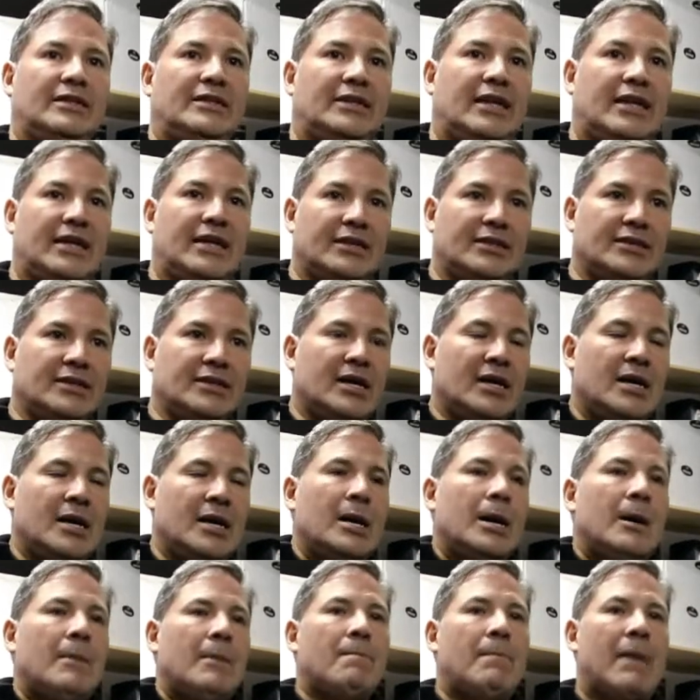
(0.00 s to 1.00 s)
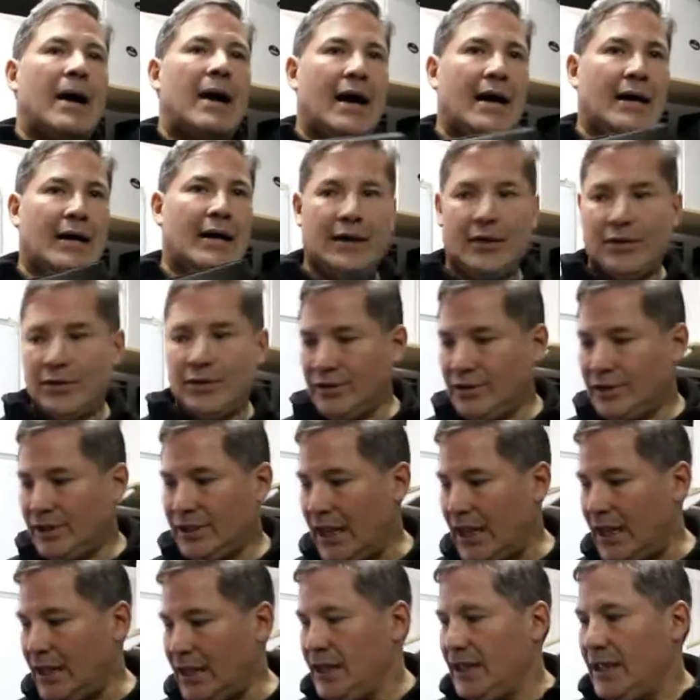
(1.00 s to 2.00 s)
de stage, van a
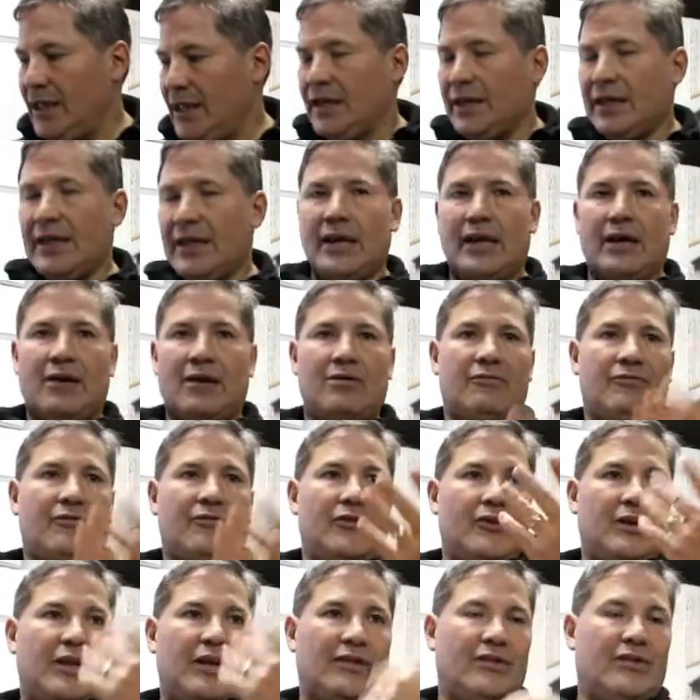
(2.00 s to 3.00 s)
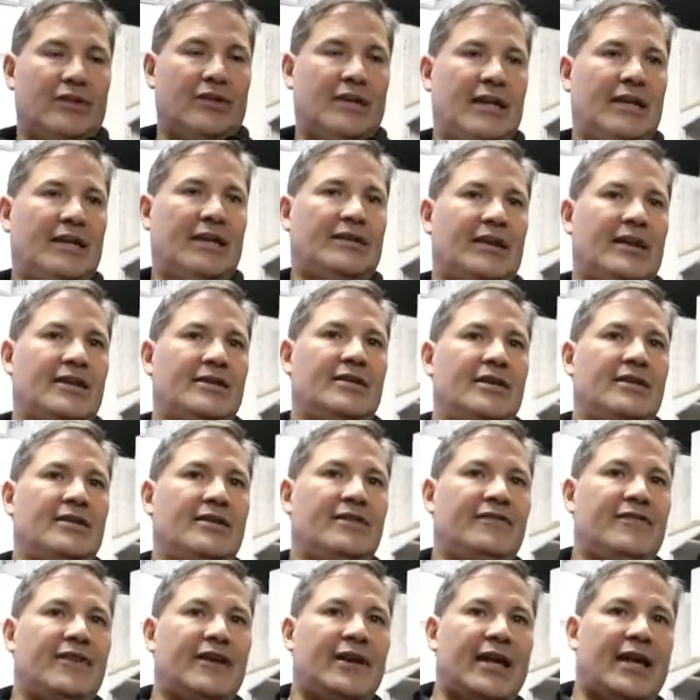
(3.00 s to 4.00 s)
encontrar que la configuración del stage es
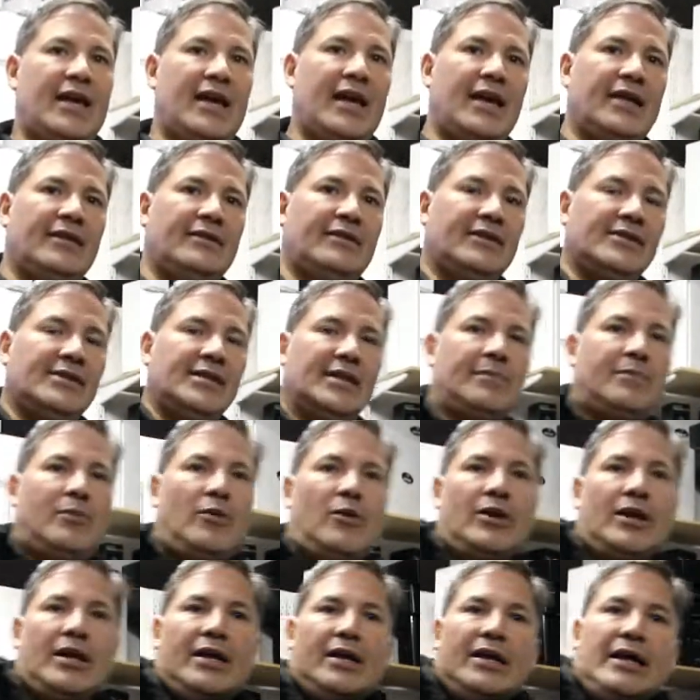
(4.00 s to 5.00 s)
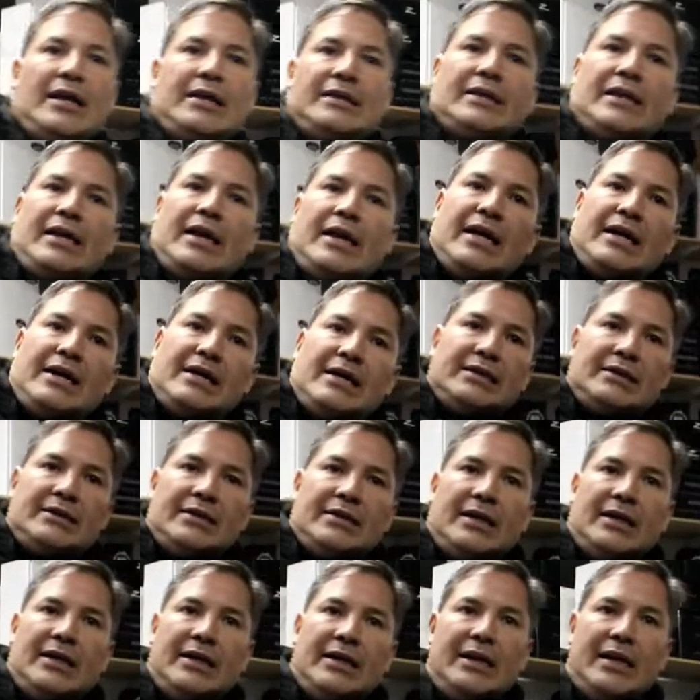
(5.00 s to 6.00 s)
diferente, se pone de atrás
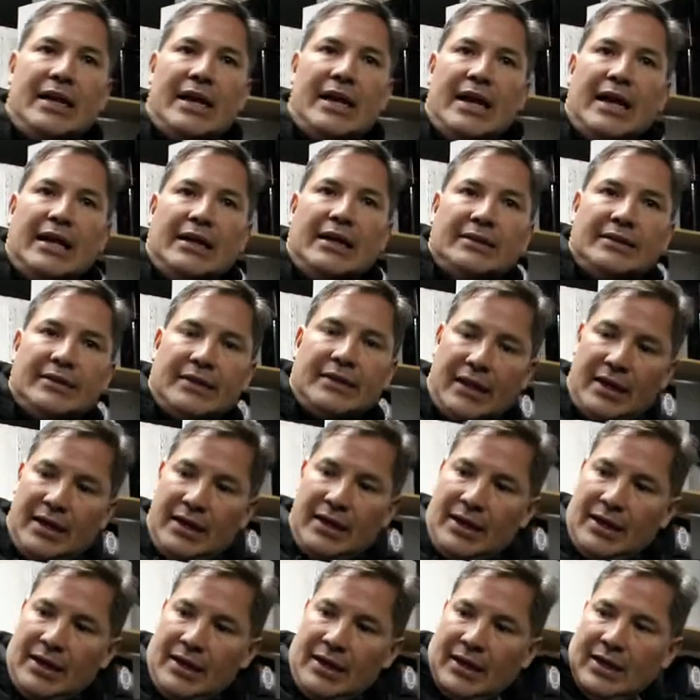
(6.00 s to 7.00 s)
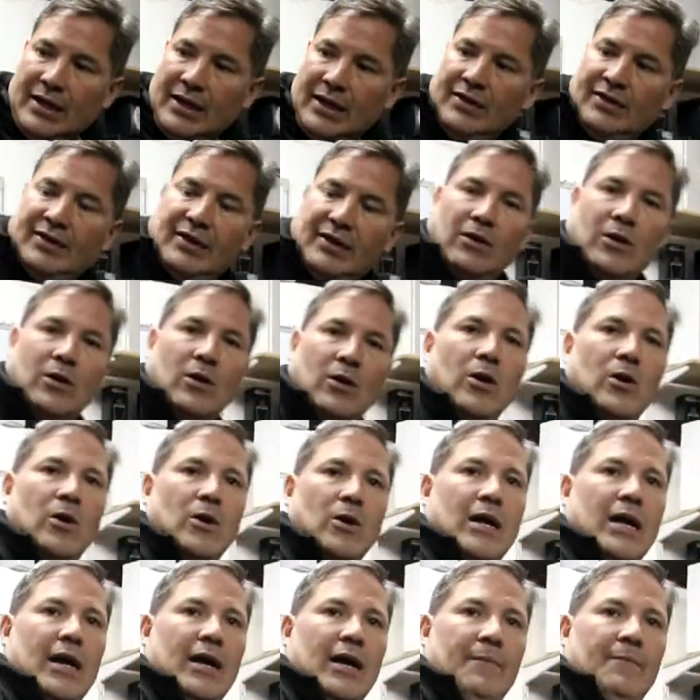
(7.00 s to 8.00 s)
hacia adelante y se
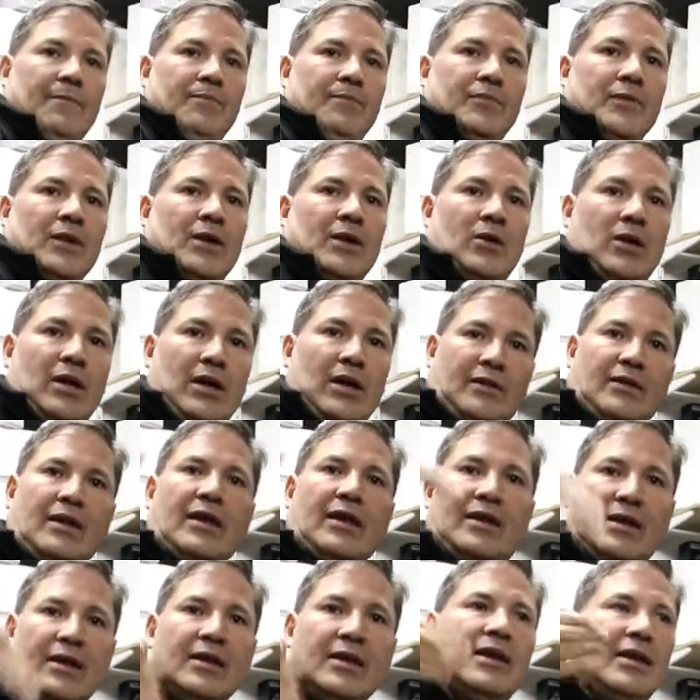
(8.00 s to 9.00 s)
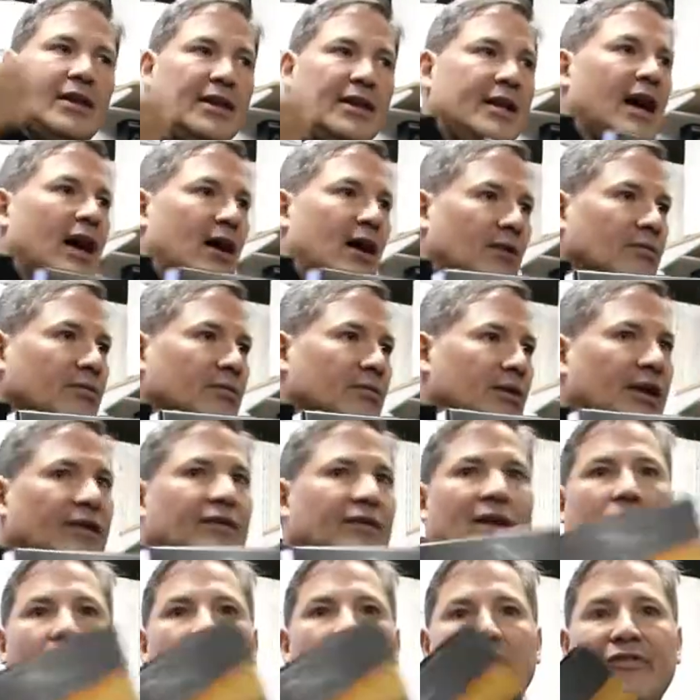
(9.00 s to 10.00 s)
coloca este, inclinado.
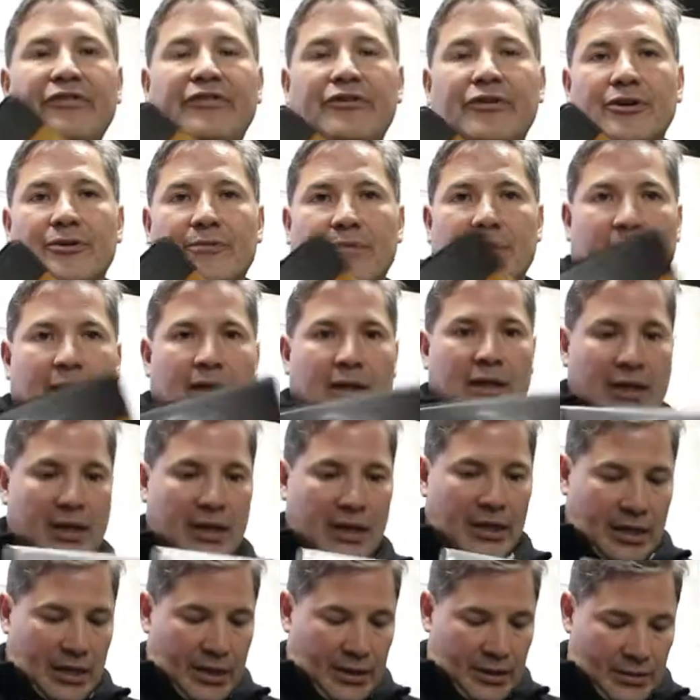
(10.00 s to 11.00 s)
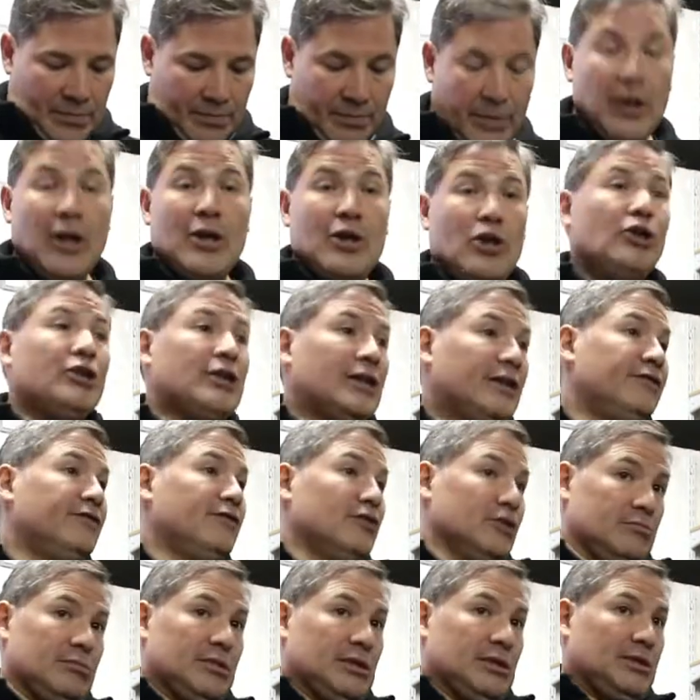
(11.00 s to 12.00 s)
Esa es una forma. Pero hay otra
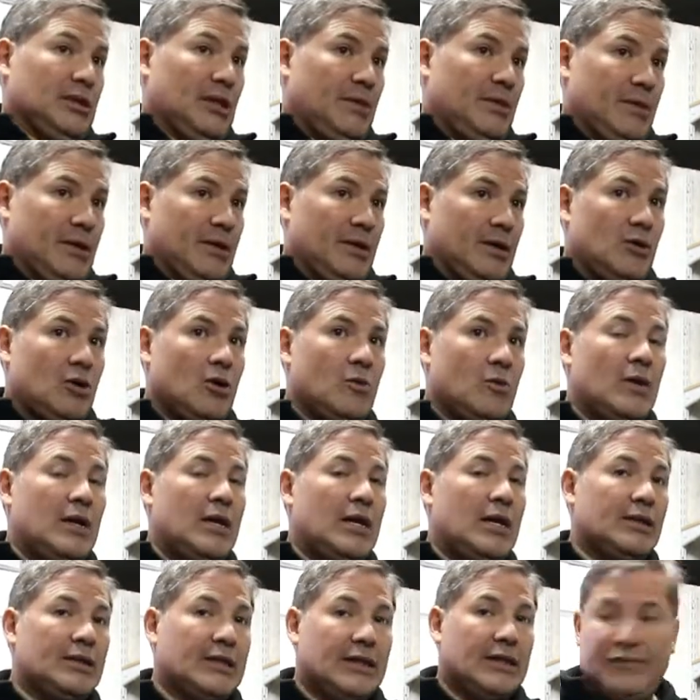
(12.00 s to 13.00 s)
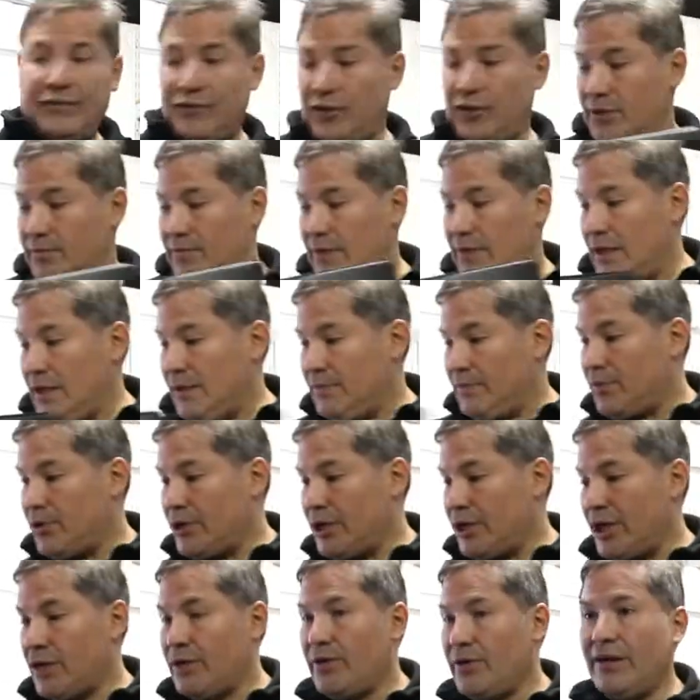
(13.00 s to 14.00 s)
forma también. ¿Cómo es la otra forma?
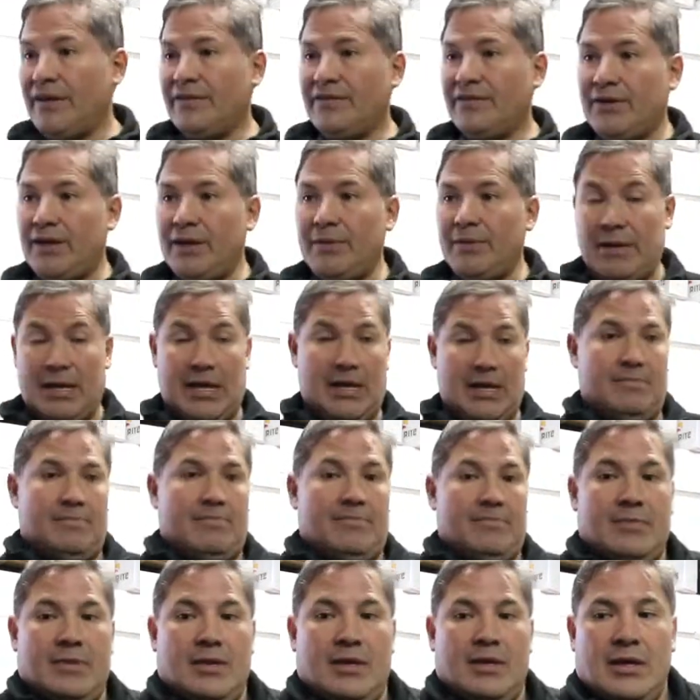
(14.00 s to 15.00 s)
Ponerlos streamline.